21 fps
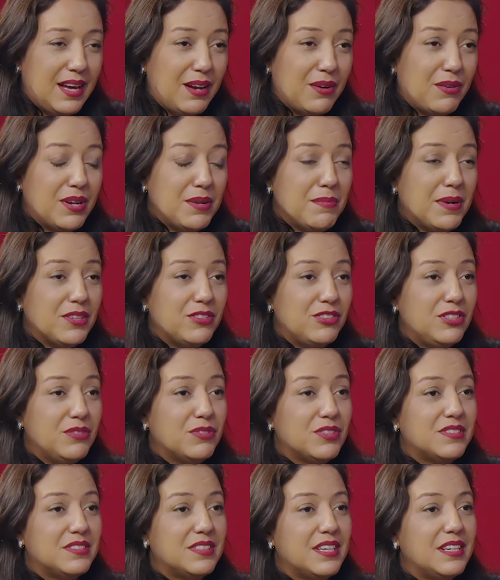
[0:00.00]
Agora imagine
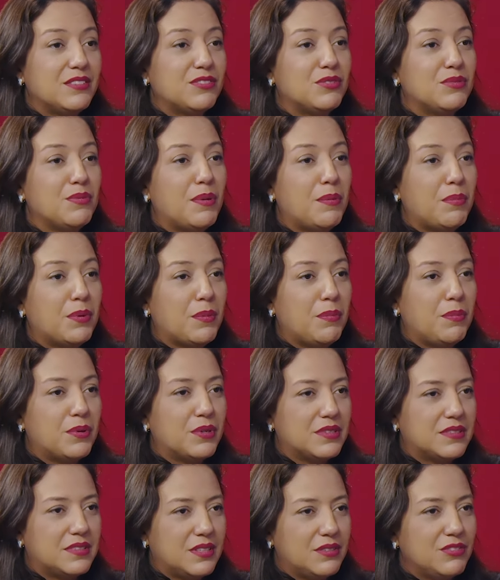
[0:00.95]
você isso numa
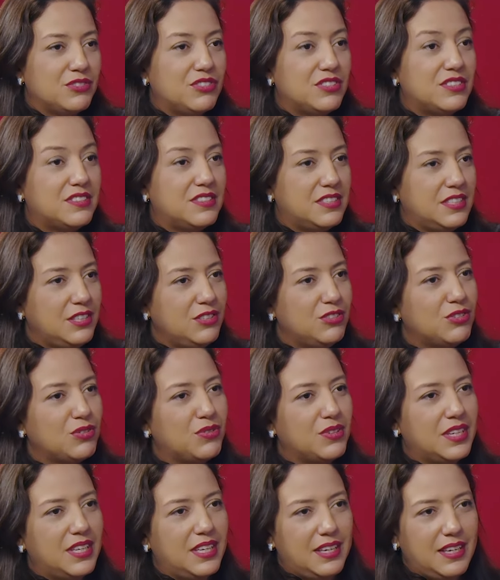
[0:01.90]
proporção de
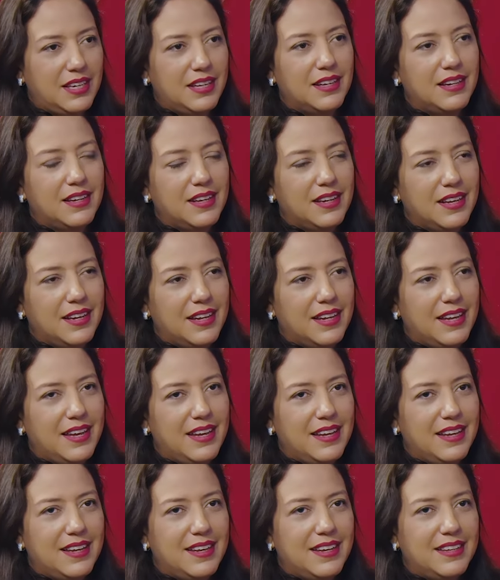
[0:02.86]
síndico que
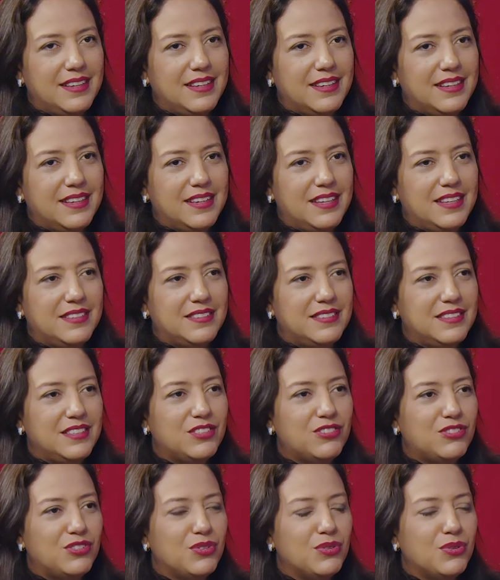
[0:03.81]
é,
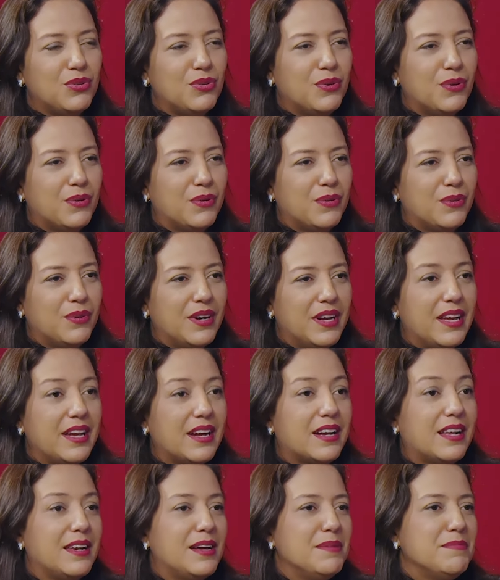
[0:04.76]
existe o
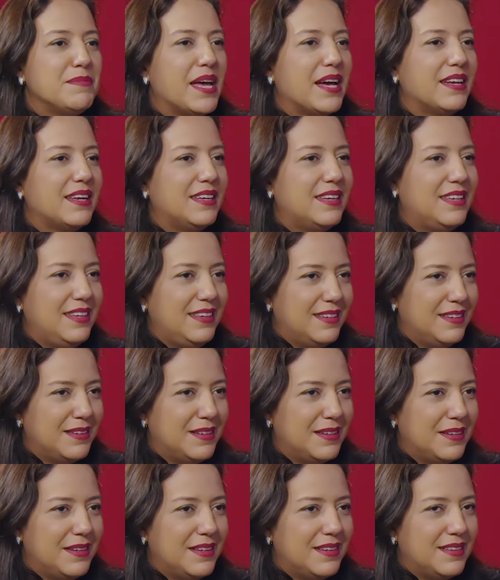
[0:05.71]
reclame aqui,
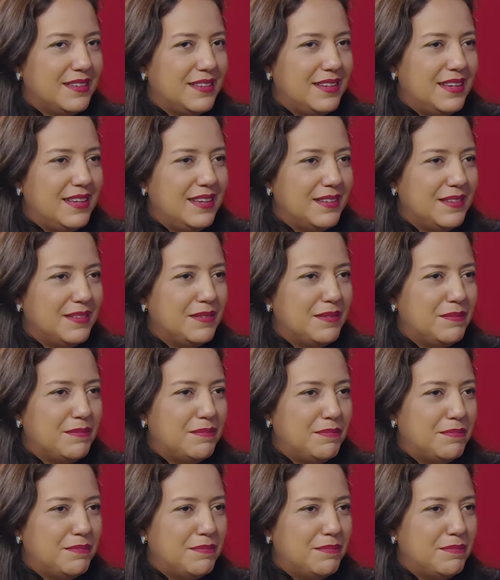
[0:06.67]
uhum. né?